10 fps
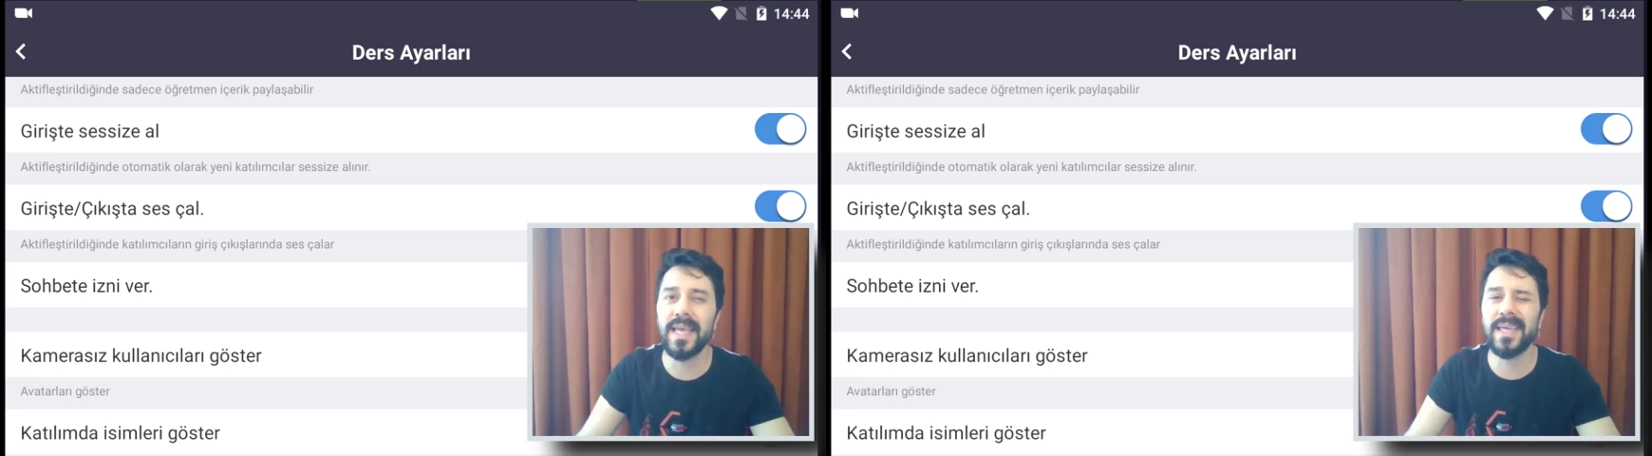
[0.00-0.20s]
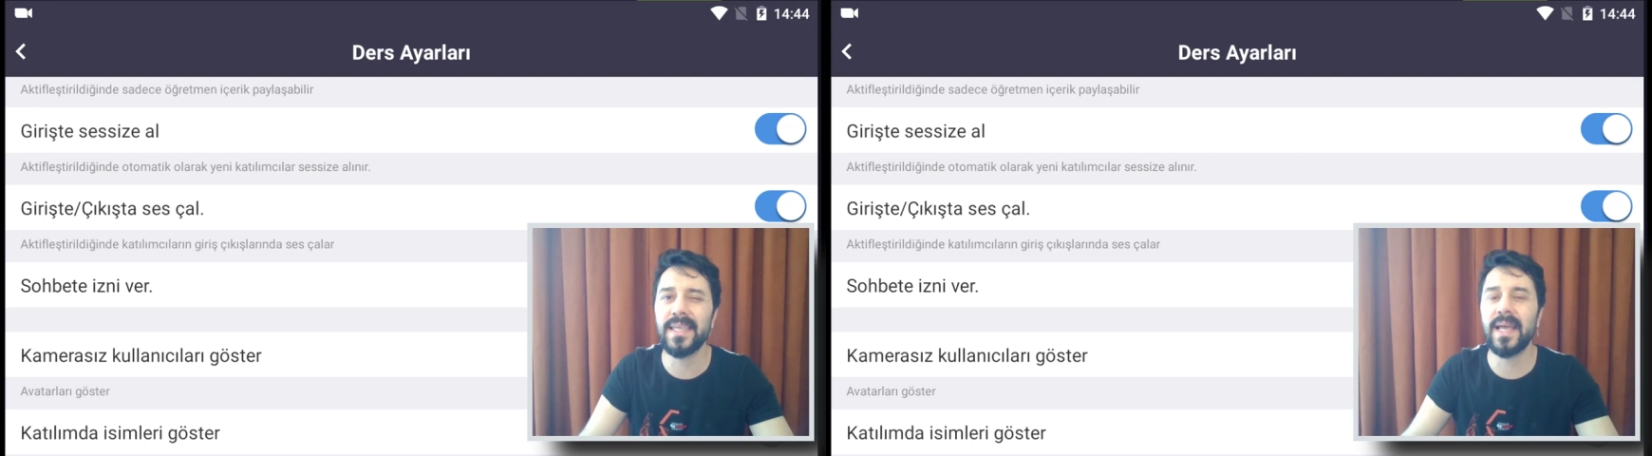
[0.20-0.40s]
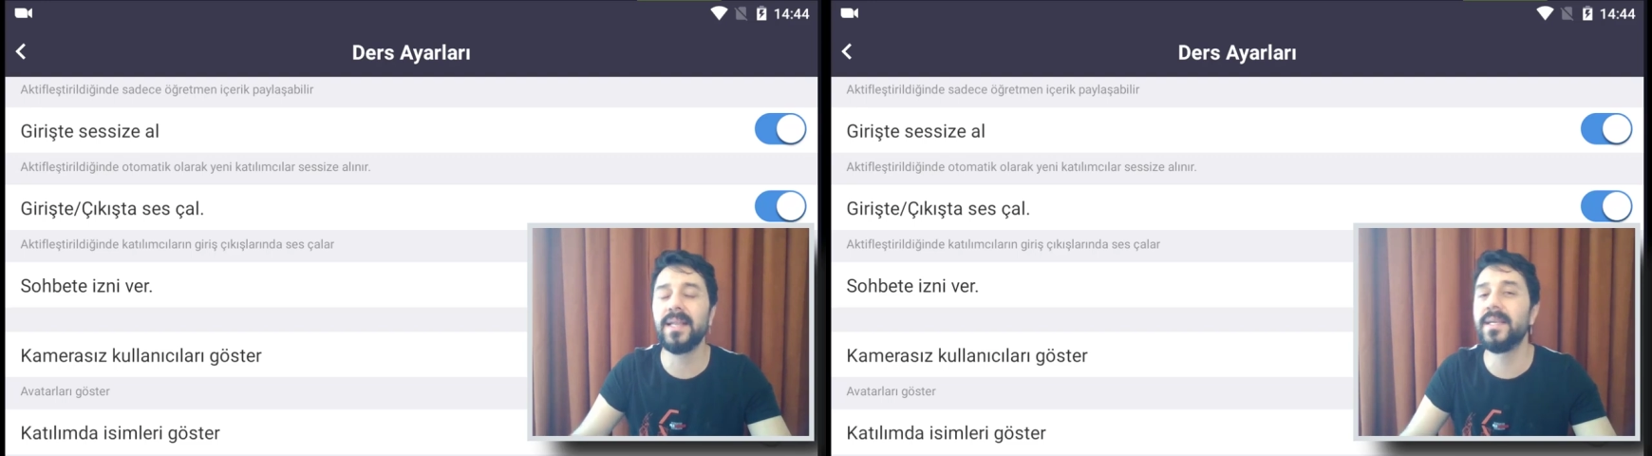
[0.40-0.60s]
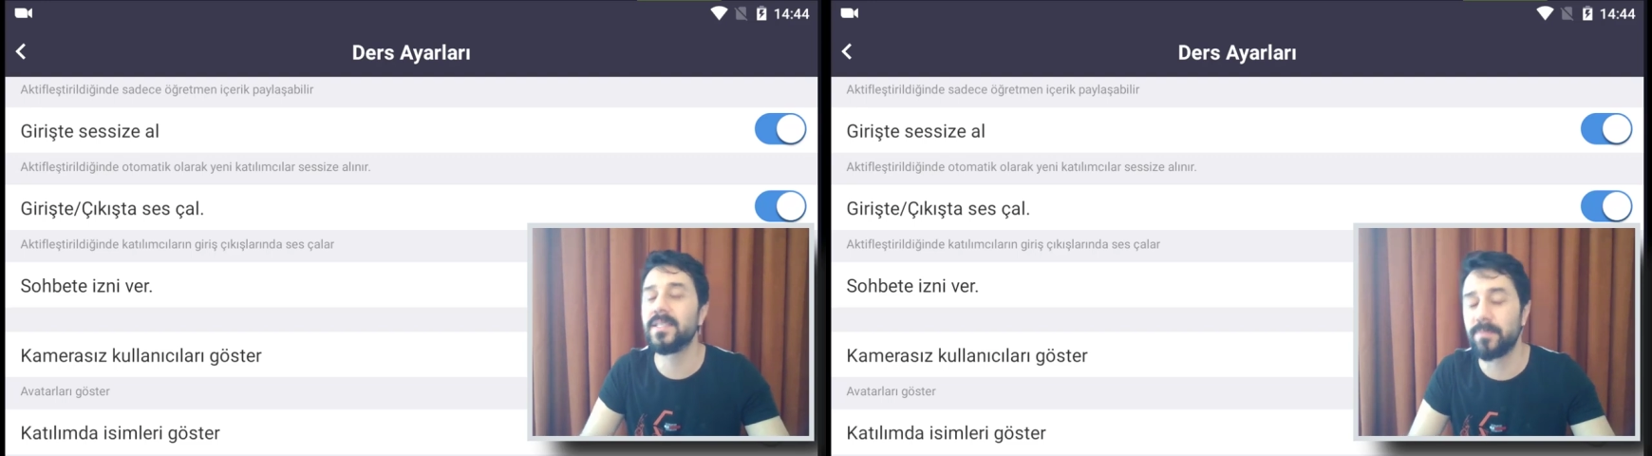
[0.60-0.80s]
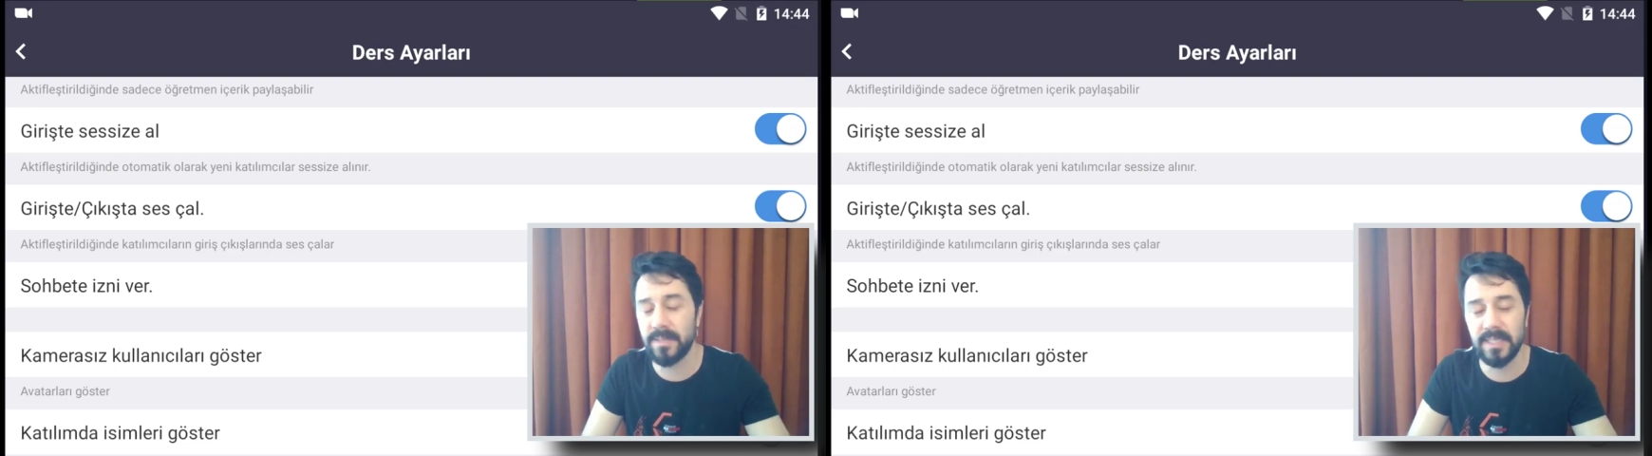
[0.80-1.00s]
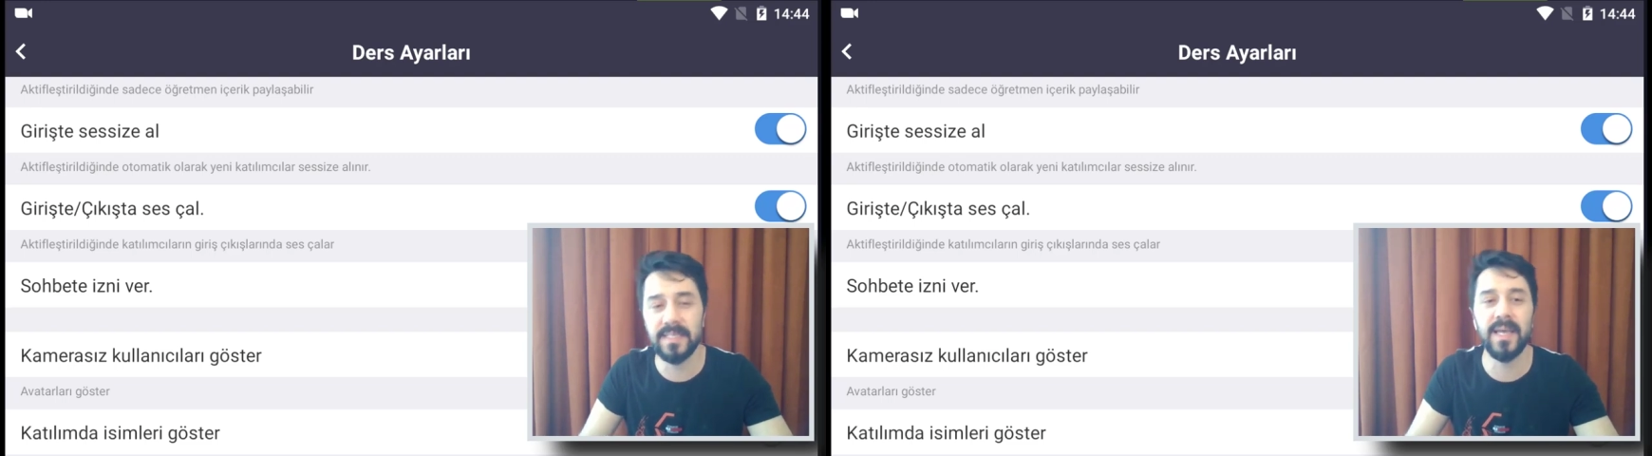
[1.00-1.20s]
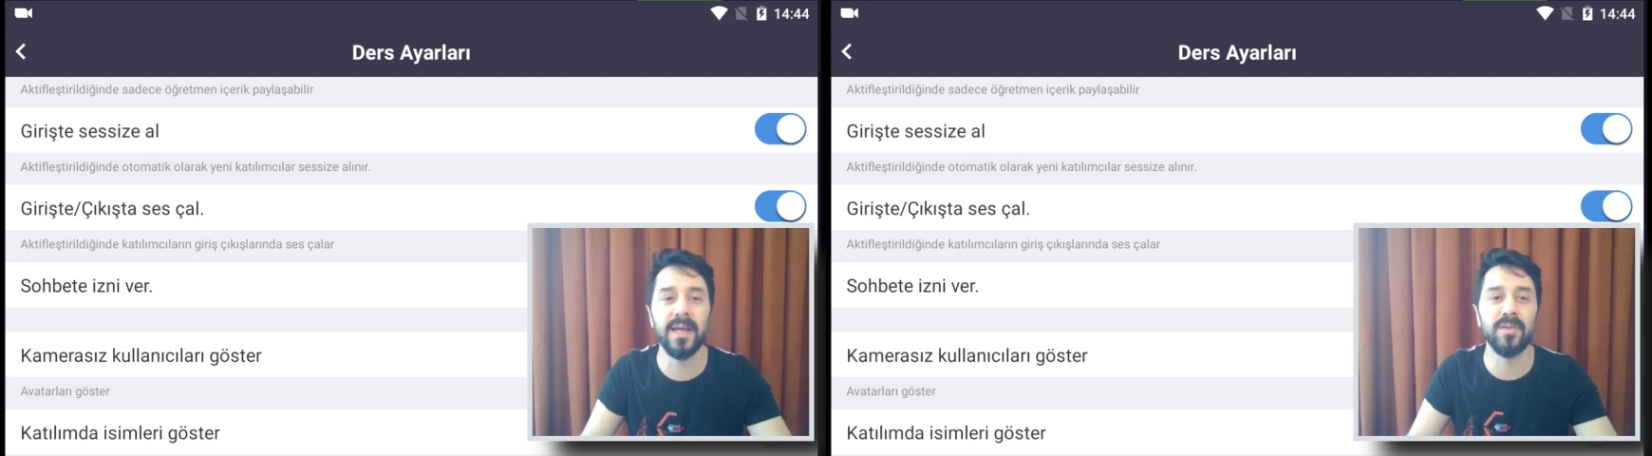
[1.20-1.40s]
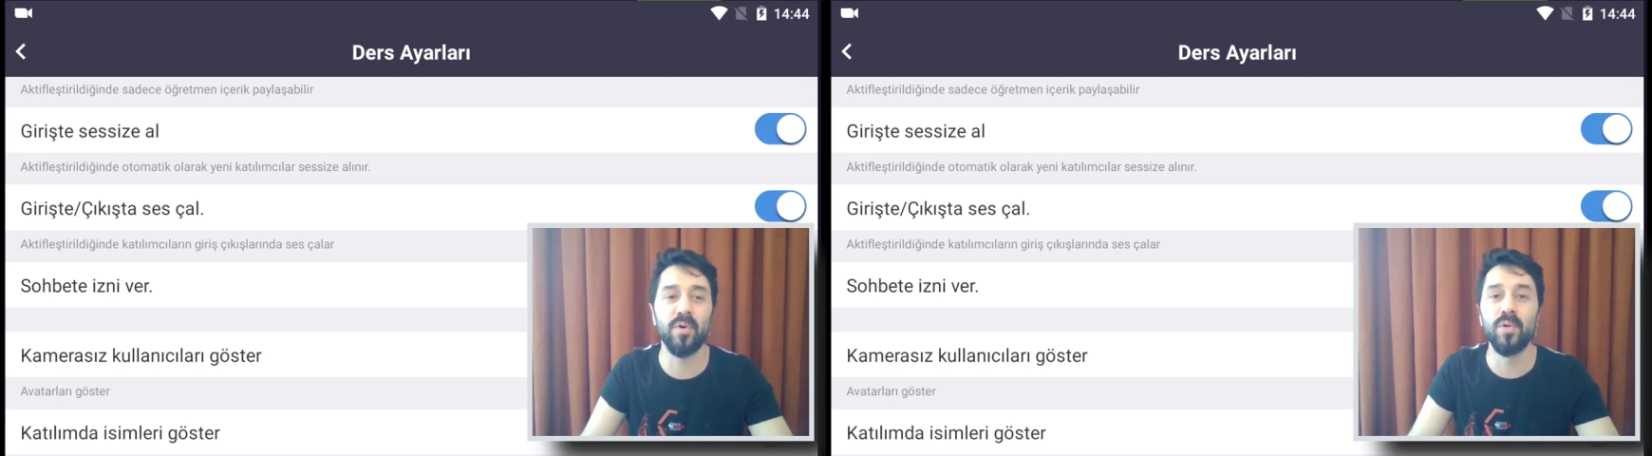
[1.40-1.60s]
engelleriz
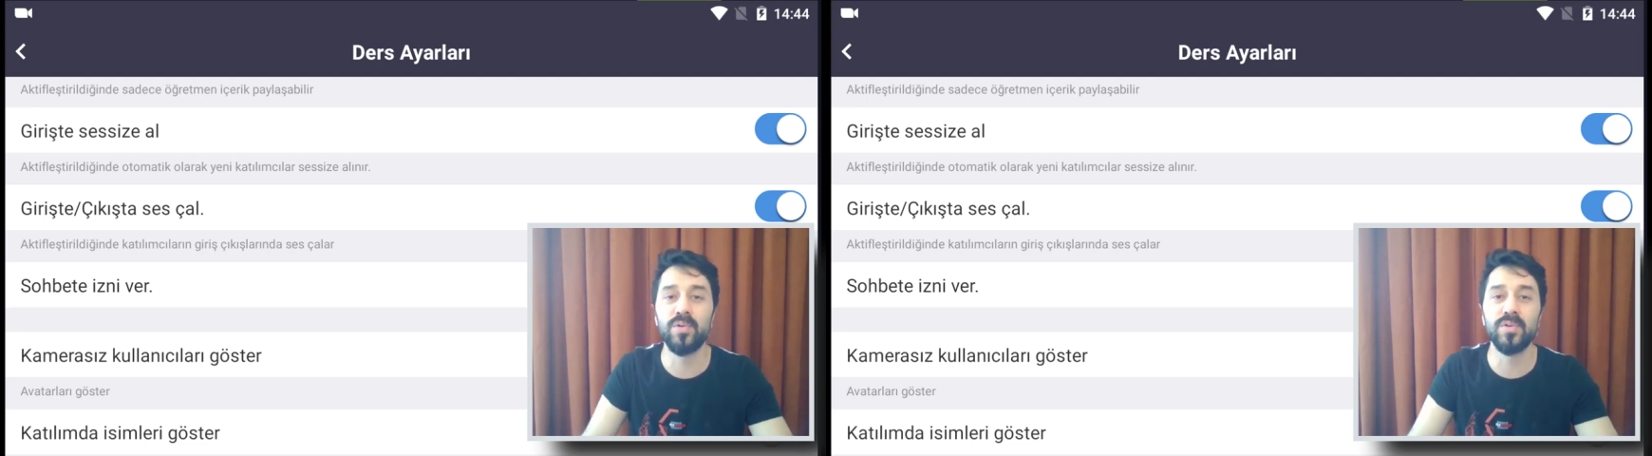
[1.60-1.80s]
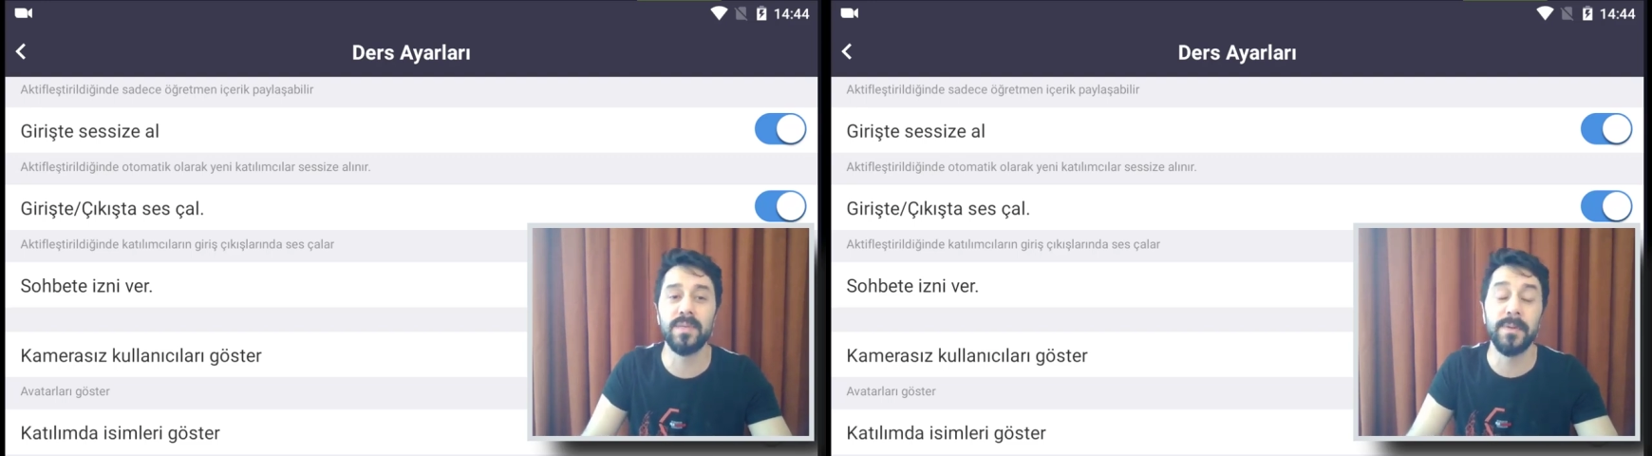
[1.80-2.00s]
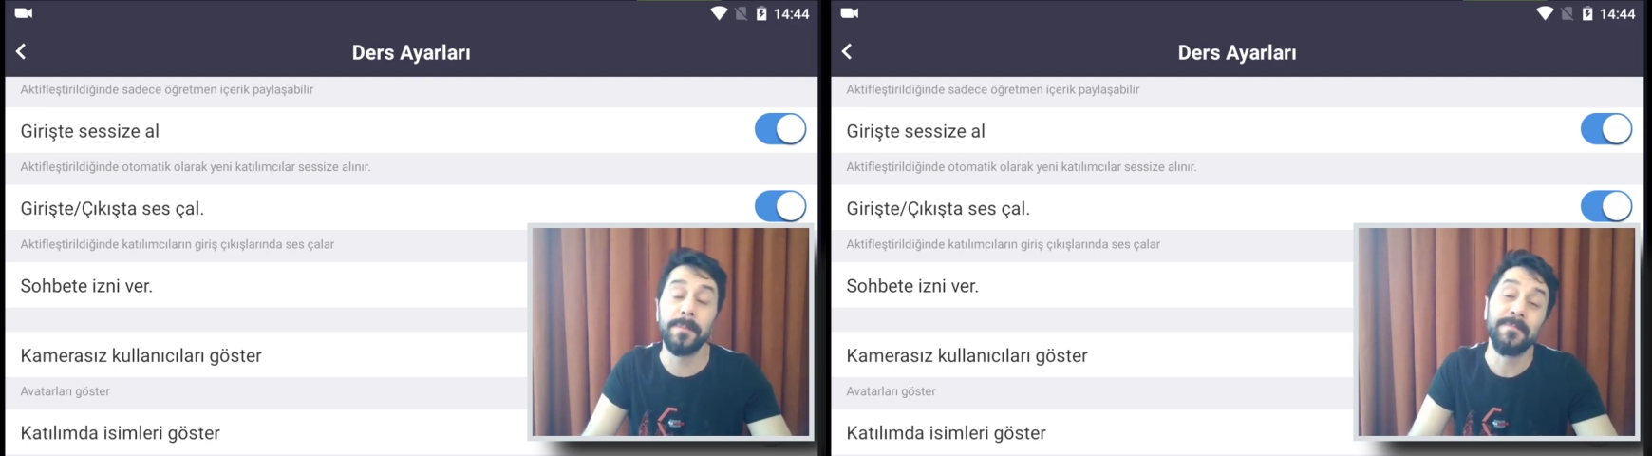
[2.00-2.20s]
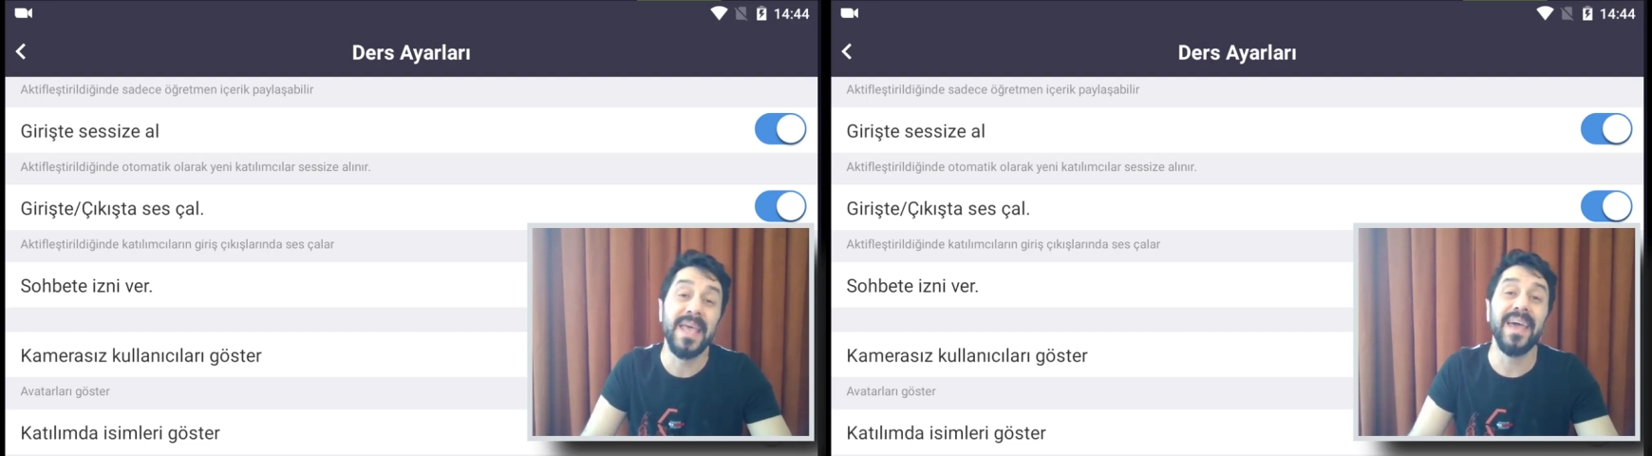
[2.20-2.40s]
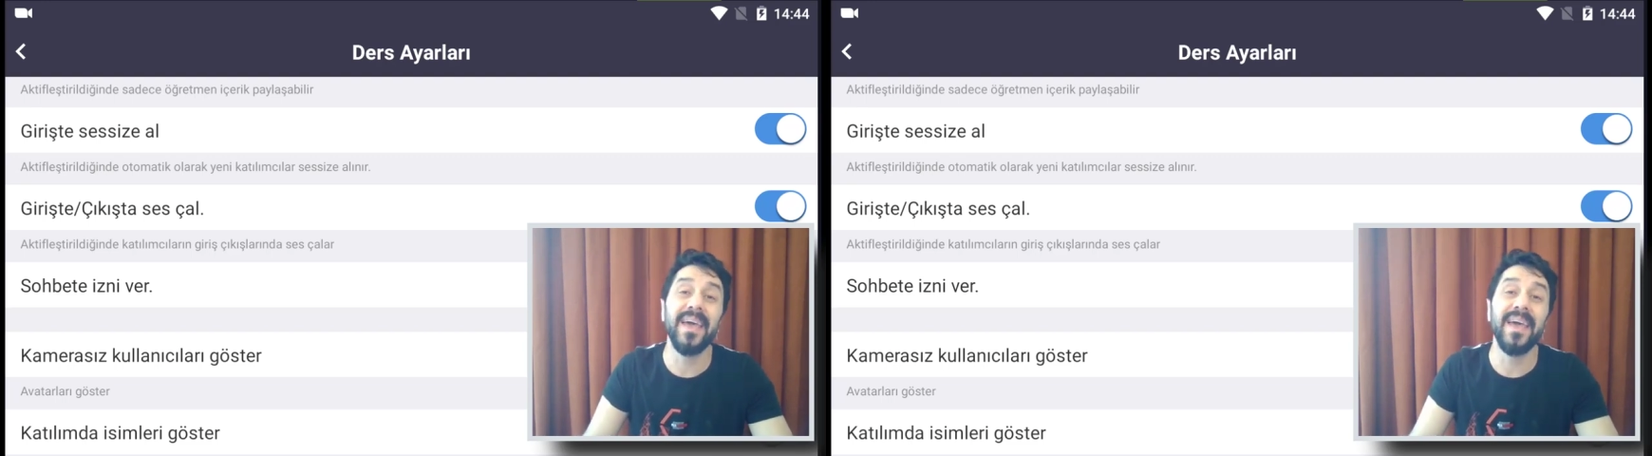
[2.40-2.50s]
bilgisayarda olduğu gibi?